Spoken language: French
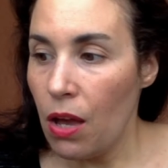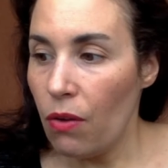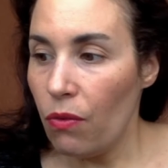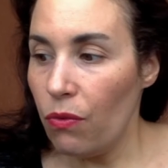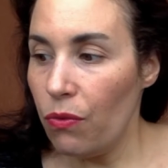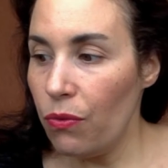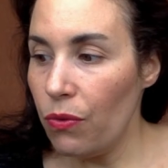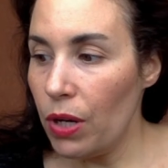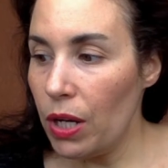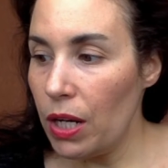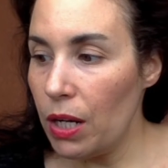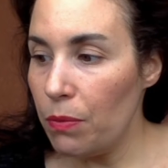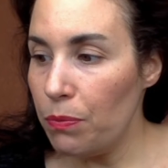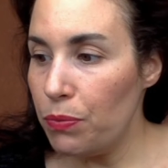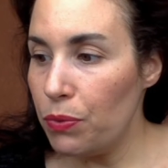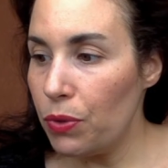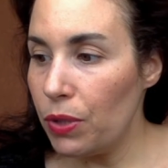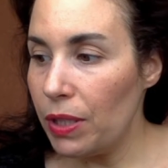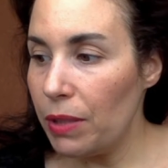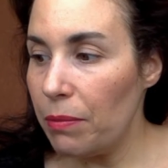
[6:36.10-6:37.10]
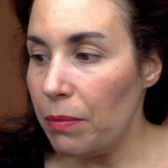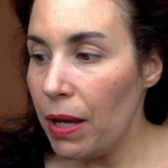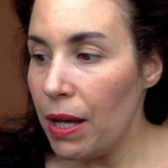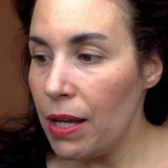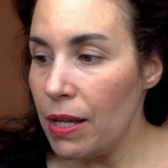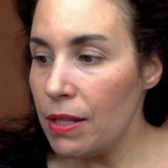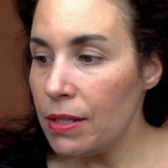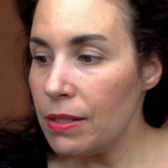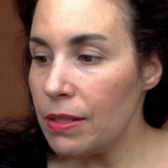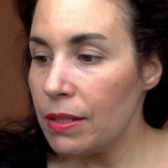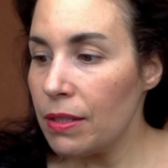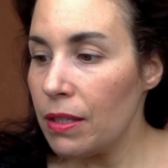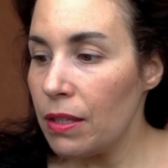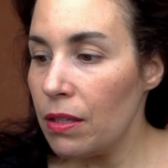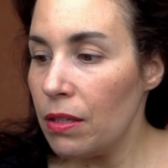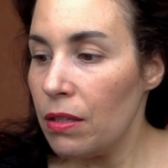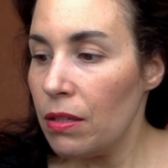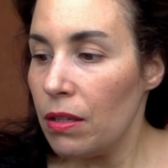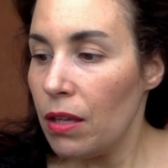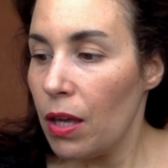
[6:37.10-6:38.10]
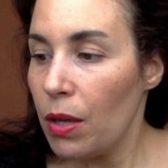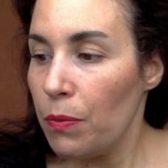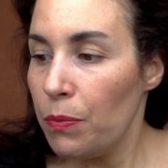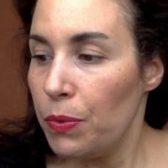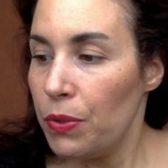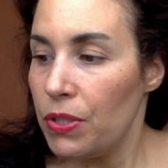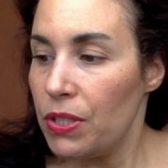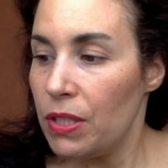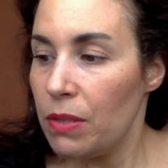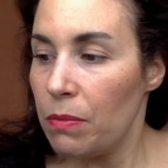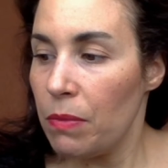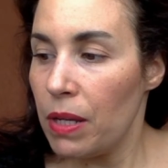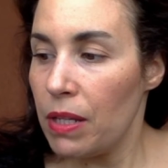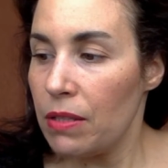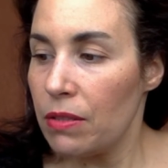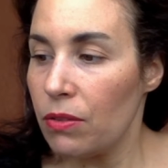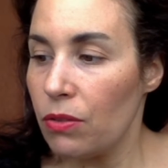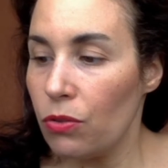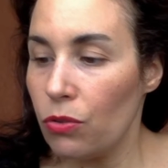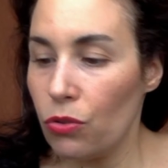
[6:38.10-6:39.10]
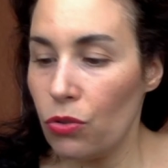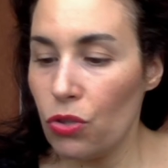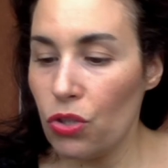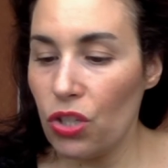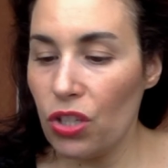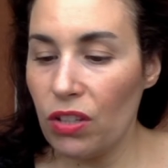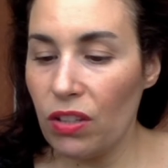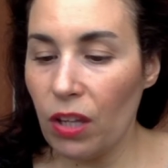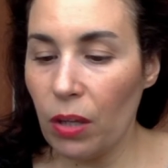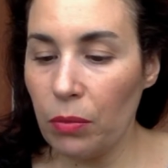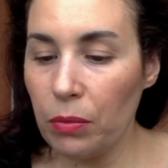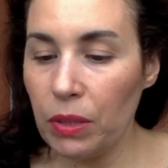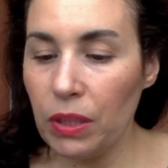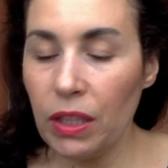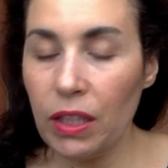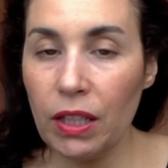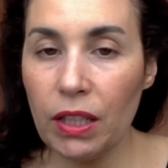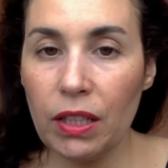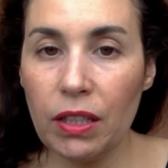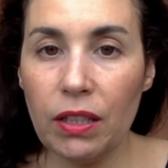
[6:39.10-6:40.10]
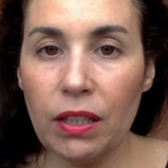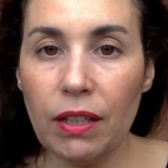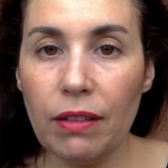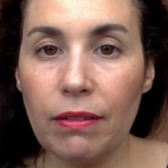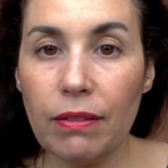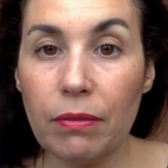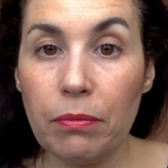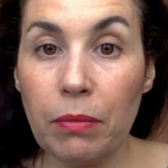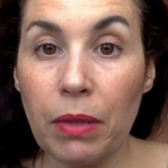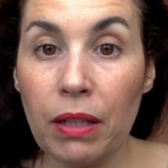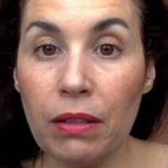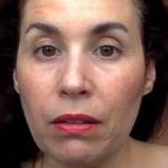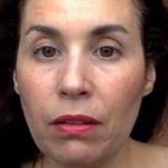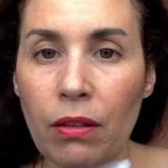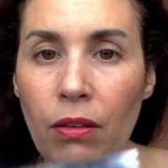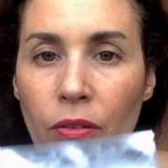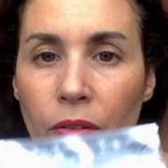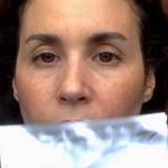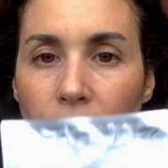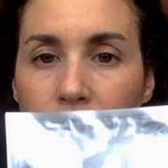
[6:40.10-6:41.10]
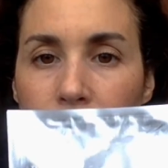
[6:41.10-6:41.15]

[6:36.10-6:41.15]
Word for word: Voilà pour les masques. Un petit masque que j'ai terminé qui est maintenant